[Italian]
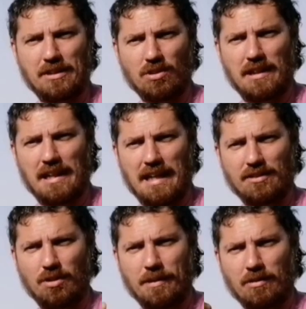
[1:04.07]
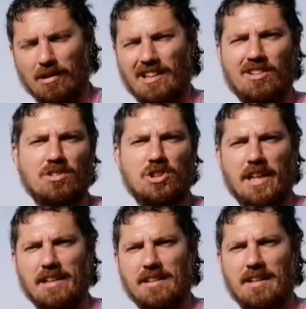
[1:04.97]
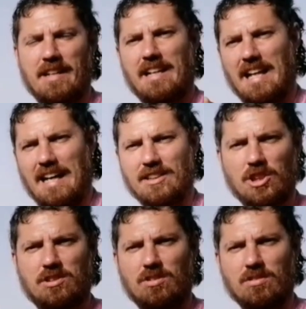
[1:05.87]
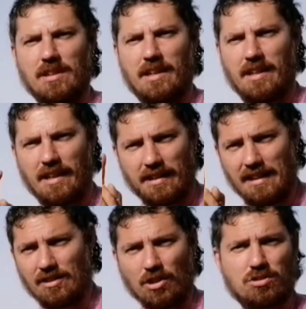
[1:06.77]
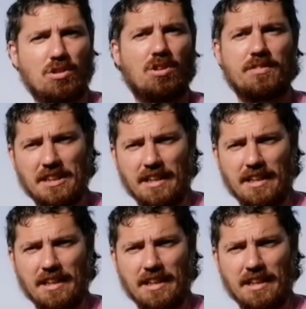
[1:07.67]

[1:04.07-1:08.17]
momento dell'anno per quel che concerne la gestione del nostro